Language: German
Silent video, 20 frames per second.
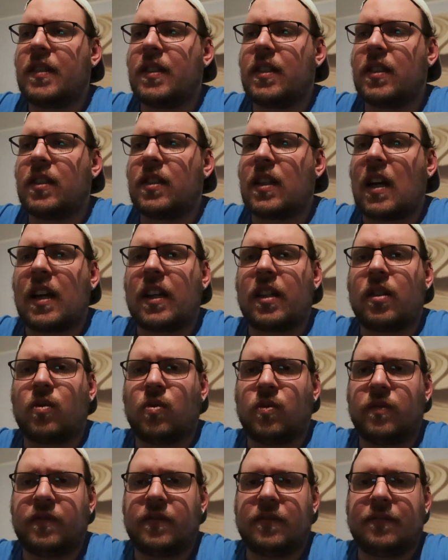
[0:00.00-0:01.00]
äh,
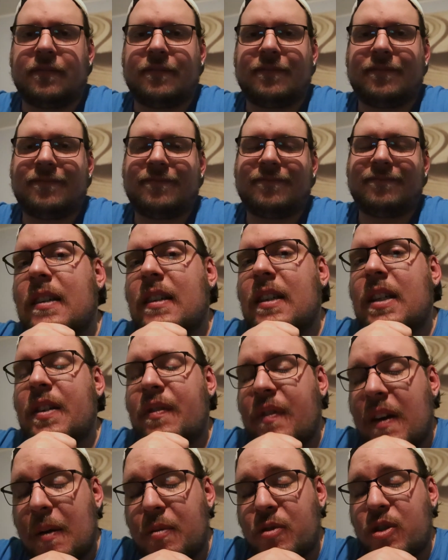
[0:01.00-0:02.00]
angerufen.
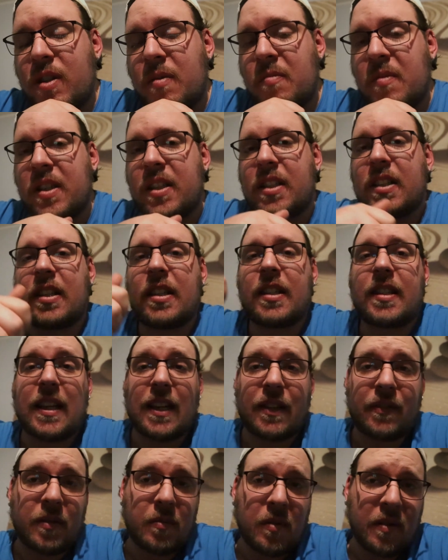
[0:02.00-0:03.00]
Ich verabschiede mich,
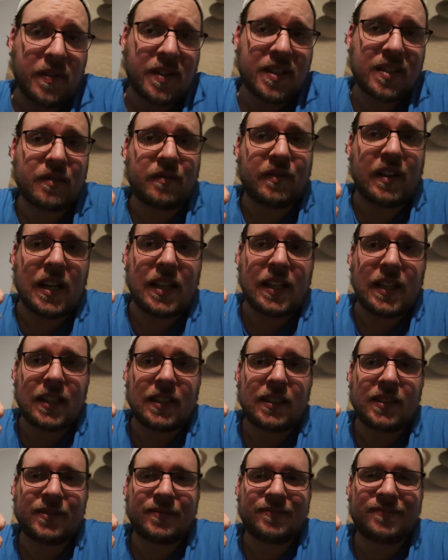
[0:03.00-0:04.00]
sagt wie immer, wenn es gefallen
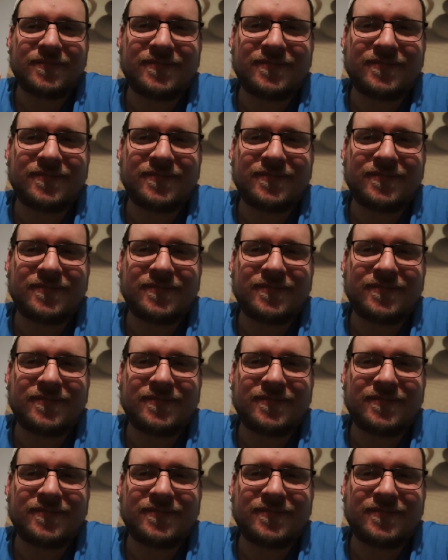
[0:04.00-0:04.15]
hat.